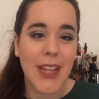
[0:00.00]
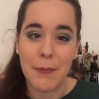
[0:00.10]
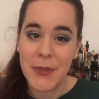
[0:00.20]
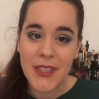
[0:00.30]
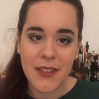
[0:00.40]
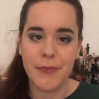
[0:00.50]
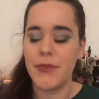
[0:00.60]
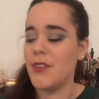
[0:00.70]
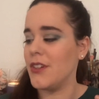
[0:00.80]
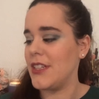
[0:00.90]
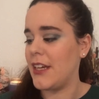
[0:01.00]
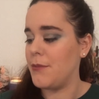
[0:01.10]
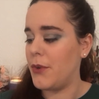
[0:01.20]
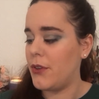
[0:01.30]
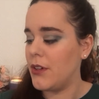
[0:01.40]
tapis
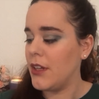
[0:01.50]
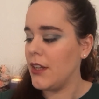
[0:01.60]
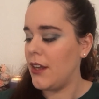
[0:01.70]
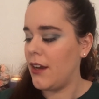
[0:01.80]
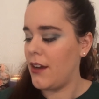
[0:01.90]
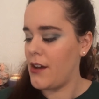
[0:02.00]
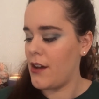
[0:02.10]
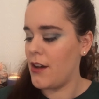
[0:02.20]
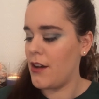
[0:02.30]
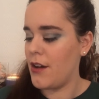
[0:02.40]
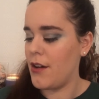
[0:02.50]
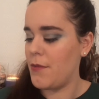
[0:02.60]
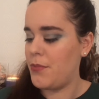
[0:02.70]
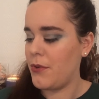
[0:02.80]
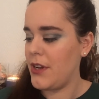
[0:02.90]
d'entraînement
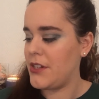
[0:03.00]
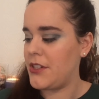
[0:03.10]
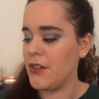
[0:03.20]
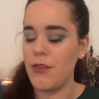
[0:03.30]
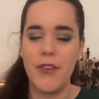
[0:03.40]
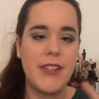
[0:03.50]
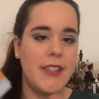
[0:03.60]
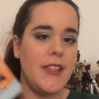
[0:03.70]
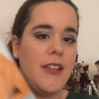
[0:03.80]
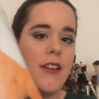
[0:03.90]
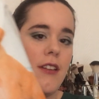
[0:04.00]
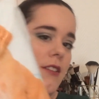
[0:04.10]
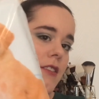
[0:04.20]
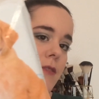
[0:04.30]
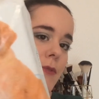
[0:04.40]
pour les chiens. Donc en fait c'est
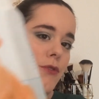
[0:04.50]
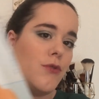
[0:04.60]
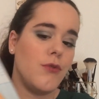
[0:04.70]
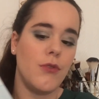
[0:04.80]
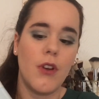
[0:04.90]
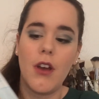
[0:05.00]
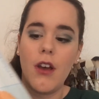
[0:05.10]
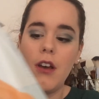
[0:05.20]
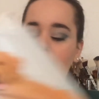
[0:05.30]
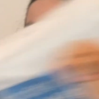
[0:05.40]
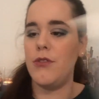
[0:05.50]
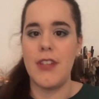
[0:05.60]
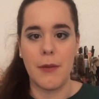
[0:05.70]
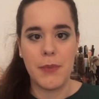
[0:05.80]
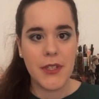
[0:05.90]
des espèces de de
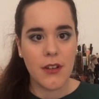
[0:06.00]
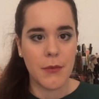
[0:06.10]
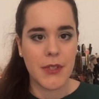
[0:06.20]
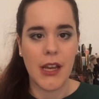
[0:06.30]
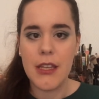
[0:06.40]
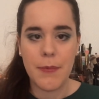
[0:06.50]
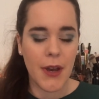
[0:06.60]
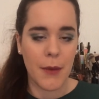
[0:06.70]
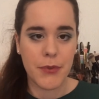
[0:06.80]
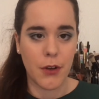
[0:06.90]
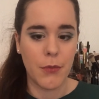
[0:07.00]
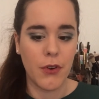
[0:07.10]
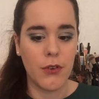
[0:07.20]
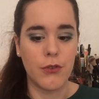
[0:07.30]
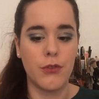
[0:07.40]
tapis comme ça, hyper
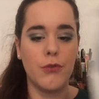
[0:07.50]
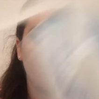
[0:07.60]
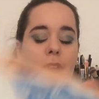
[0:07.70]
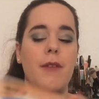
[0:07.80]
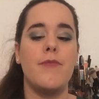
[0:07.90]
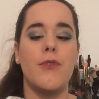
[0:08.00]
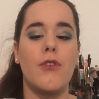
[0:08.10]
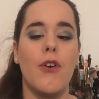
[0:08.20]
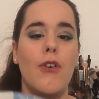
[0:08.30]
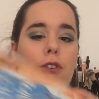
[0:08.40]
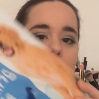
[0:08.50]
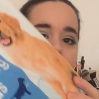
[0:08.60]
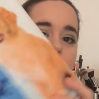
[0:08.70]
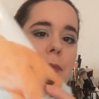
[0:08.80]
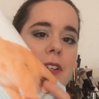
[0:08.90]
absorbant en coton, ben, pour quand,
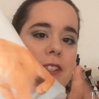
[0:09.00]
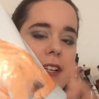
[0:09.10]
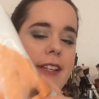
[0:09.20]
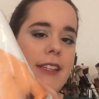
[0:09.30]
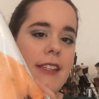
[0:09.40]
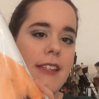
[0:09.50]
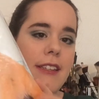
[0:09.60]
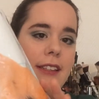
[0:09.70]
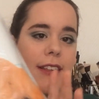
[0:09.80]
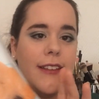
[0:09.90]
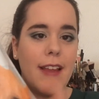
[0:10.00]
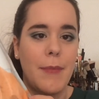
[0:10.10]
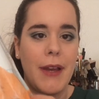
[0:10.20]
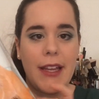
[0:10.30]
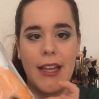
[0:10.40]
les bébés chats ils,
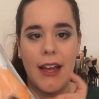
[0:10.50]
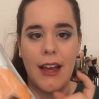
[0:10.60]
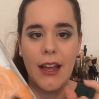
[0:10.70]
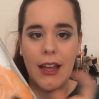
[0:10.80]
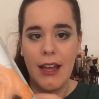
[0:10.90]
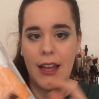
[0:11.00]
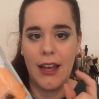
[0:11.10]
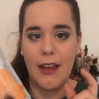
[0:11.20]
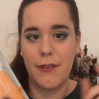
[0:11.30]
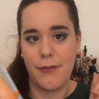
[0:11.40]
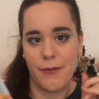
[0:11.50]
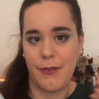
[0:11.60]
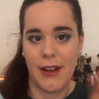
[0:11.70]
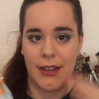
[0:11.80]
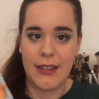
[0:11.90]
apprennent à,
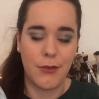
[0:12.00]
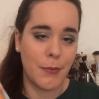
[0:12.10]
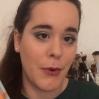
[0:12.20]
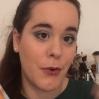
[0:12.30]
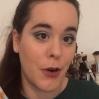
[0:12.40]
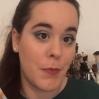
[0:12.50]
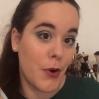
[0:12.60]
enfin qui sont pas encore